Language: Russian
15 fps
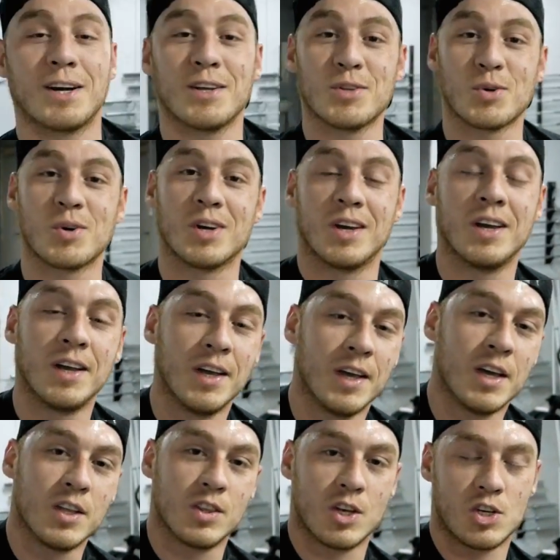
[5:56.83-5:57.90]
которые
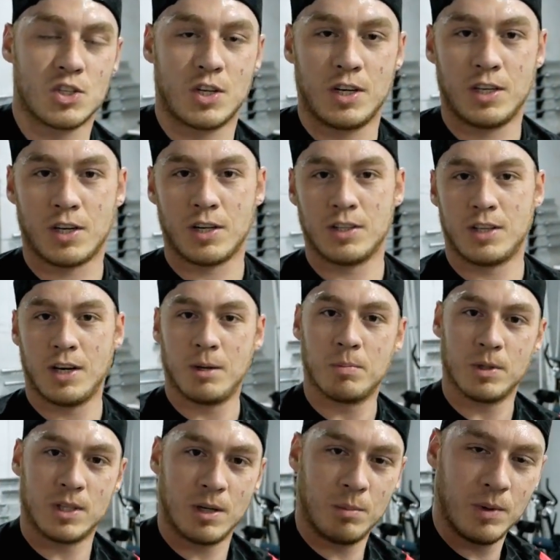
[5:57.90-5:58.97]
наш тренер Андрей
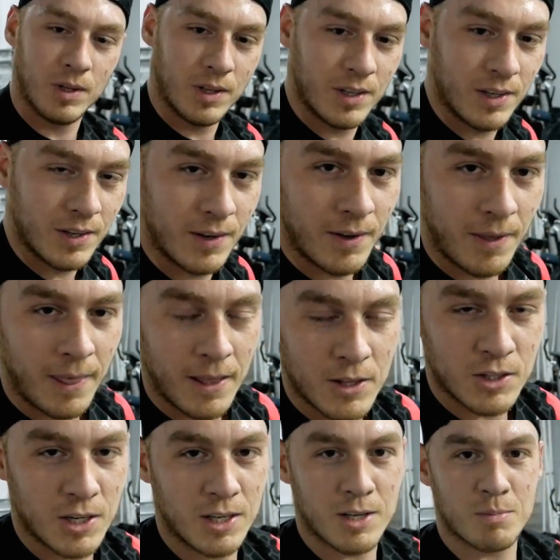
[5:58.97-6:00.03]
потребил,
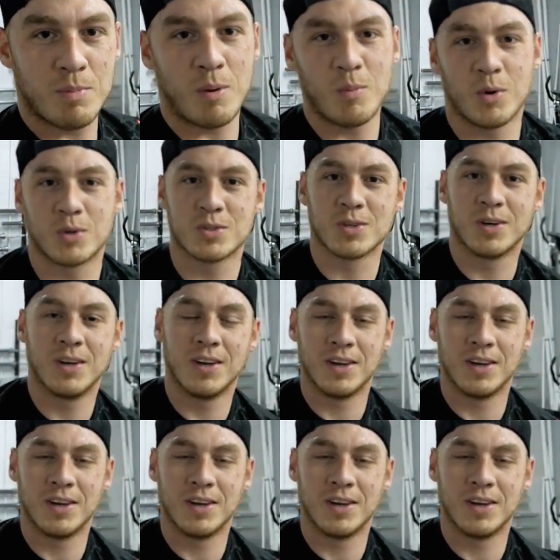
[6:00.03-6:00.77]
тренер по боксу.